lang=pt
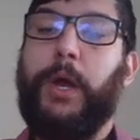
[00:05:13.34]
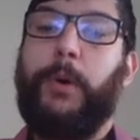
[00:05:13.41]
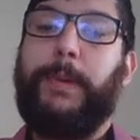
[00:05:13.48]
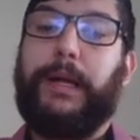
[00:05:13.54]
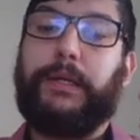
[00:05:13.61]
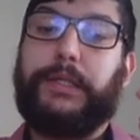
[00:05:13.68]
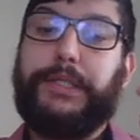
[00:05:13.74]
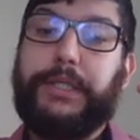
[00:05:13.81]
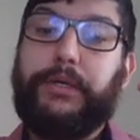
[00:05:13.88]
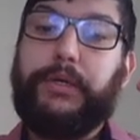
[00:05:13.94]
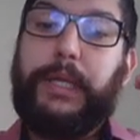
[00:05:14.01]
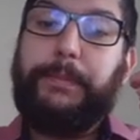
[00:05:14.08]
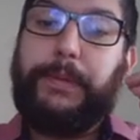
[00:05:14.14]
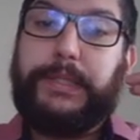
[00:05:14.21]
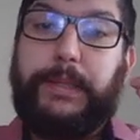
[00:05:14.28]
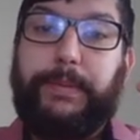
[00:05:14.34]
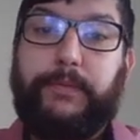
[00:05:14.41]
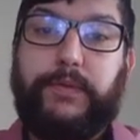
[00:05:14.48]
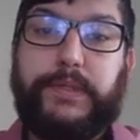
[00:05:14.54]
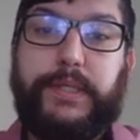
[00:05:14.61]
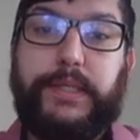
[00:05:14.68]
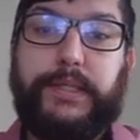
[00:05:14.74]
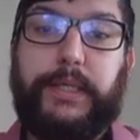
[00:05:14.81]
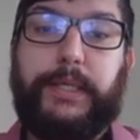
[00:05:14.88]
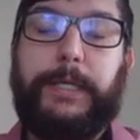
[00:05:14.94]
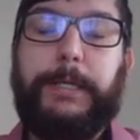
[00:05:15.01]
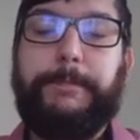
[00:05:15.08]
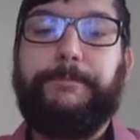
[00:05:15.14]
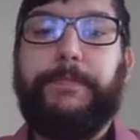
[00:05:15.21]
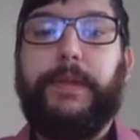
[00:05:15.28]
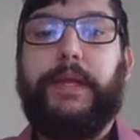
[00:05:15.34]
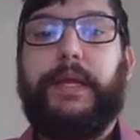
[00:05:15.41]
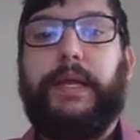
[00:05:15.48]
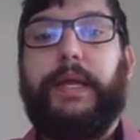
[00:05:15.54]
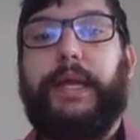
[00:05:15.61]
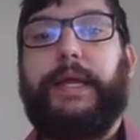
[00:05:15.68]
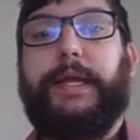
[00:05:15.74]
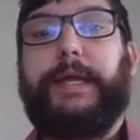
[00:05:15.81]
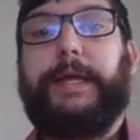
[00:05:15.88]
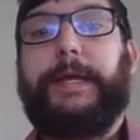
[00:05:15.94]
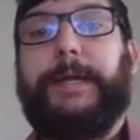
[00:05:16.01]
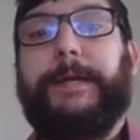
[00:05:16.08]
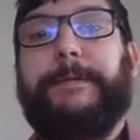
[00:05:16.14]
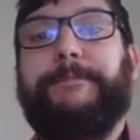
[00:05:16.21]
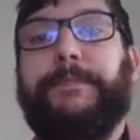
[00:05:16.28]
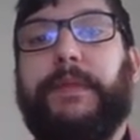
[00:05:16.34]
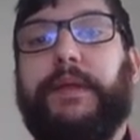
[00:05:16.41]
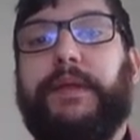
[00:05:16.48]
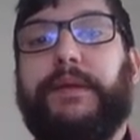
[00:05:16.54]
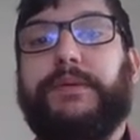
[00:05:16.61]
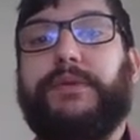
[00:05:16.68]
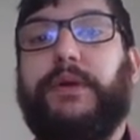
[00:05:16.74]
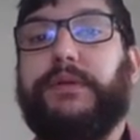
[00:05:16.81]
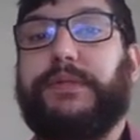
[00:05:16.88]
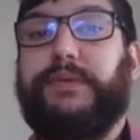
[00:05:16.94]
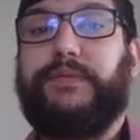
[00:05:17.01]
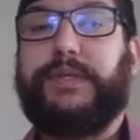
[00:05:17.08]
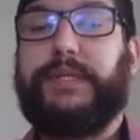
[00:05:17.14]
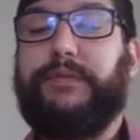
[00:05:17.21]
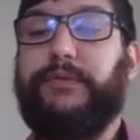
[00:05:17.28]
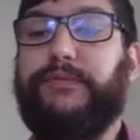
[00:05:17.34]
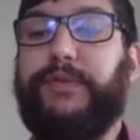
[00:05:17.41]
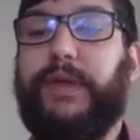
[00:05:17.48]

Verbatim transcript: Uma dica que eu tenho que passar para vocês aqui é... Só, se você viu um